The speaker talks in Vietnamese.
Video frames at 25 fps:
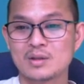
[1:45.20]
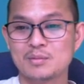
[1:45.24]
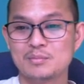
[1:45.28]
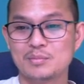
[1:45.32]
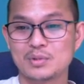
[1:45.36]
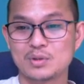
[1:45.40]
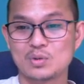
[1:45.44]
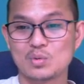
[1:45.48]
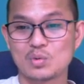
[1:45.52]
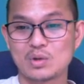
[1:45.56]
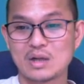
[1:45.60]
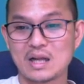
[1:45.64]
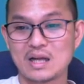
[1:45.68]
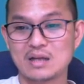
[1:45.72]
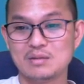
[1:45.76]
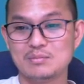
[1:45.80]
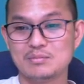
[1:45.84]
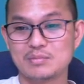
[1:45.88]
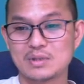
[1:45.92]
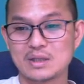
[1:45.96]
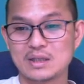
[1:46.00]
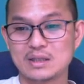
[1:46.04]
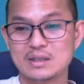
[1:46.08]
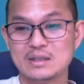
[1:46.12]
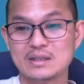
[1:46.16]
phần tụ cài
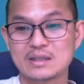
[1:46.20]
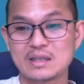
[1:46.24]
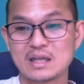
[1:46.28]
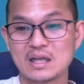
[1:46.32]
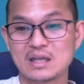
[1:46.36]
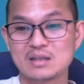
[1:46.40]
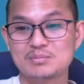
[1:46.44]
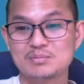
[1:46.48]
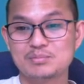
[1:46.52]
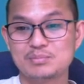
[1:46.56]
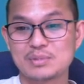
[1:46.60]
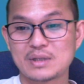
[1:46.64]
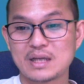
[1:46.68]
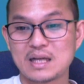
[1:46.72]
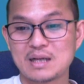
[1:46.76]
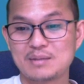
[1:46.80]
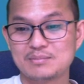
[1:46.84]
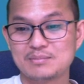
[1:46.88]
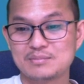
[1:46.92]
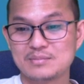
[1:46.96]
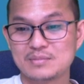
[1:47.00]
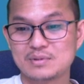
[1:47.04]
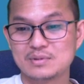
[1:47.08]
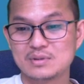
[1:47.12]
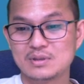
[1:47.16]
bay cài
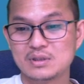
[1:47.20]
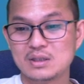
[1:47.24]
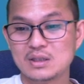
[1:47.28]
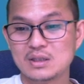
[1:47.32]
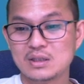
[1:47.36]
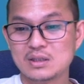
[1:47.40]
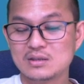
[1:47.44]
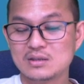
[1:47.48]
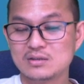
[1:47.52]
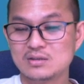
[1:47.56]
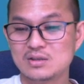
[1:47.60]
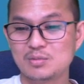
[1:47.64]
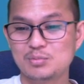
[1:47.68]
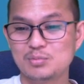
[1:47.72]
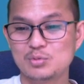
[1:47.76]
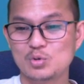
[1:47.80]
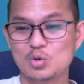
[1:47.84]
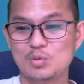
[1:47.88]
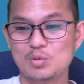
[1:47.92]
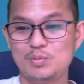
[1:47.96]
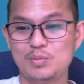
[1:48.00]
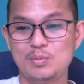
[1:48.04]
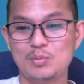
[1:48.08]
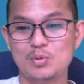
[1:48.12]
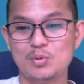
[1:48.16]
pram trong tụ
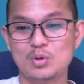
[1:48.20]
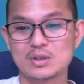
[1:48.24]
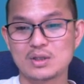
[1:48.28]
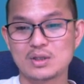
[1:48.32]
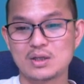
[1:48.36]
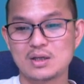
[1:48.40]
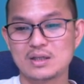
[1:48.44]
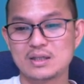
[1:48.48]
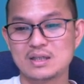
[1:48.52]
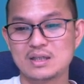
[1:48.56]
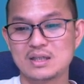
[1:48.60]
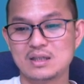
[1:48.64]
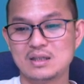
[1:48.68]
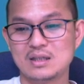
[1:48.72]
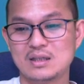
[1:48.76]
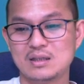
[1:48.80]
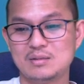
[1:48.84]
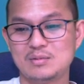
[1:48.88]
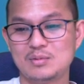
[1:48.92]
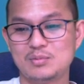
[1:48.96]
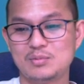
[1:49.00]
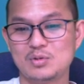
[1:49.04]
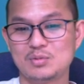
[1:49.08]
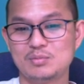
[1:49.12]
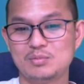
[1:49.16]
không mua tao này
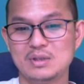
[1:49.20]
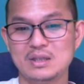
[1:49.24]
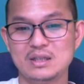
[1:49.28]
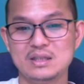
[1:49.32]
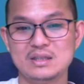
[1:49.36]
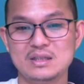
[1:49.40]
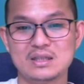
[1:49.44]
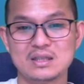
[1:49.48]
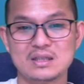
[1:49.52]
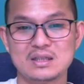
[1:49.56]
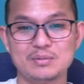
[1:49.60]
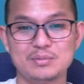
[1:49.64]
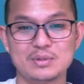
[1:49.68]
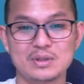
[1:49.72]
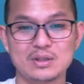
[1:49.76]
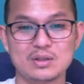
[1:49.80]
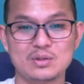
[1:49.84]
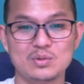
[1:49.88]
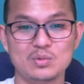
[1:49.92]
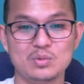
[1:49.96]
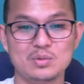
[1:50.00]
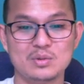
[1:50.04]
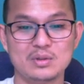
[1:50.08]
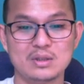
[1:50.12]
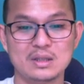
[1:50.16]
một bộ mới đi sao từ phần
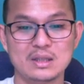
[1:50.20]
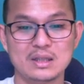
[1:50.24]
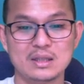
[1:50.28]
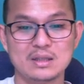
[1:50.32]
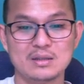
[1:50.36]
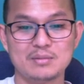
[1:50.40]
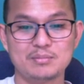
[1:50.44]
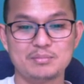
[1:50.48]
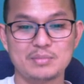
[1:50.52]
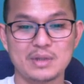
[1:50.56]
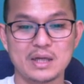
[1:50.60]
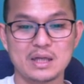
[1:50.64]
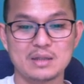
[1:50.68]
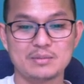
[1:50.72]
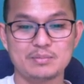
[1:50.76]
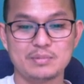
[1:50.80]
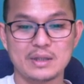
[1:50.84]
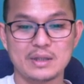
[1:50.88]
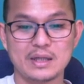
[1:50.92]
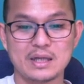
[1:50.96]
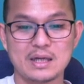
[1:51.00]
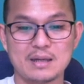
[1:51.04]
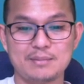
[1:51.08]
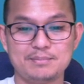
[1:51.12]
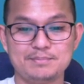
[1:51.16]
tụ bảy
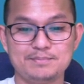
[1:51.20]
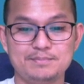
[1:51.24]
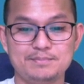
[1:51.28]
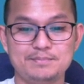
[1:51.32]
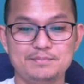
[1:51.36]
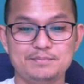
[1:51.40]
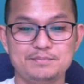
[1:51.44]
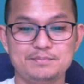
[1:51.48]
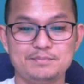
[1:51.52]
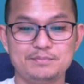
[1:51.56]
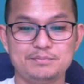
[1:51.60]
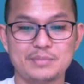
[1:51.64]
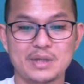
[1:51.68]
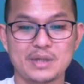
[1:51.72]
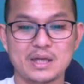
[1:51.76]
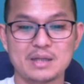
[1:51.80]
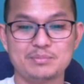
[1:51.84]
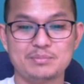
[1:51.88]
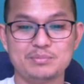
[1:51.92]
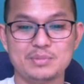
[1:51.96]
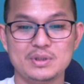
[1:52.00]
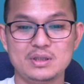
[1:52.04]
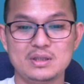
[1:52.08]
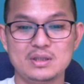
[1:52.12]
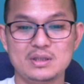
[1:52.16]
phải làm bảy
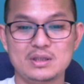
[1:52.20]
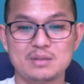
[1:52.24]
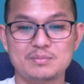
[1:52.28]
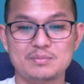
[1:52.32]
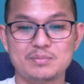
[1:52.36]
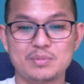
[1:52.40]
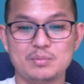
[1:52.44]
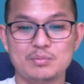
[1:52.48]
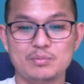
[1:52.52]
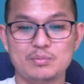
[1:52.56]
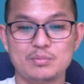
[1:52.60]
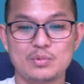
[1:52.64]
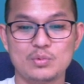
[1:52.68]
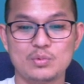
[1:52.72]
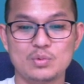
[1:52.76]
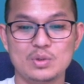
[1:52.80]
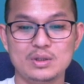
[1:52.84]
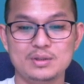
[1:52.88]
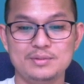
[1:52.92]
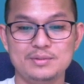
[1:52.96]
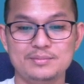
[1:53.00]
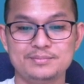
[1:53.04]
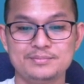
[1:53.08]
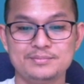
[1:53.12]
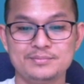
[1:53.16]
pi chất phẩm
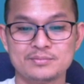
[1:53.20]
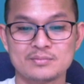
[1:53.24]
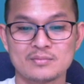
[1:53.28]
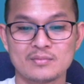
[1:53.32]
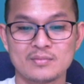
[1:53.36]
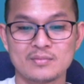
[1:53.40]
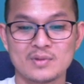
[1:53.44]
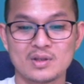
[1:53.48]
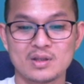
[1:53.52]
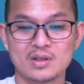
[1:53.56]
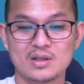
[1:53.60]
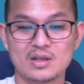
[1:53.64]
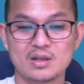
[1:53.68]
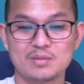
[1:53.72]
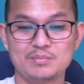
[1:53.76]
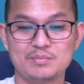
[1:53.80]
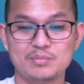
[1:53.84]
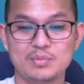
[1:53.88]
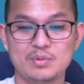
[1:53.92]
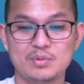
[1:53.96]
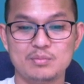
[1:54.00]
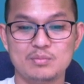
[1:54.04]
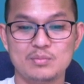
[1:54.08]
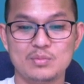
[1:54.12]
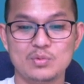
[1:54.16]
bốn chất
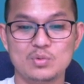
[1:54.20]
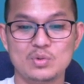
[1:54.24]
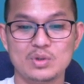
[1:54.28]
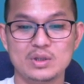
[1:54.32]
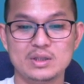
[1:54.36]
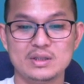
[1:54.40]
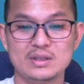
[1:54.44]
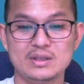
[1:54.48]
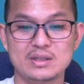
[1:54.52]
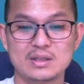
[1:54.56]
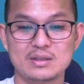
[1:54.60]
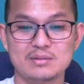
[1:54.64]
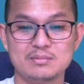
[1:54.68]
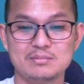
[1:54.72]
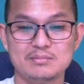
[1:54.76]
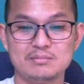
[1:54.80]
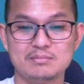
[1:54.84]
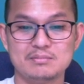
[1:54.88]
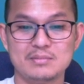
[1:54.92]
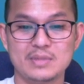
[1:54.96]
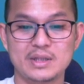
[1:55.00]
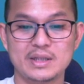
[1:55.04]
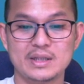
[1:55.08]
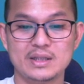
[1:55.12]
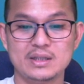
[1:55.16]
của muối chất
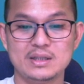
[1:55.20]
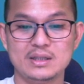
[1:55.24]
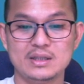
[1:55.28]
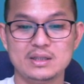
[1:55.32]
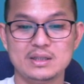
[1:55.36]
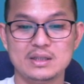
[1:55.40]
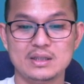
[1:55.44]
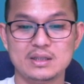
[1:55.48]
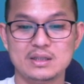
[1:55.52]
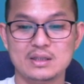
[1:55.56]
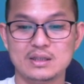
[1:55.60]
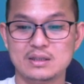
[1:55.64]
bơi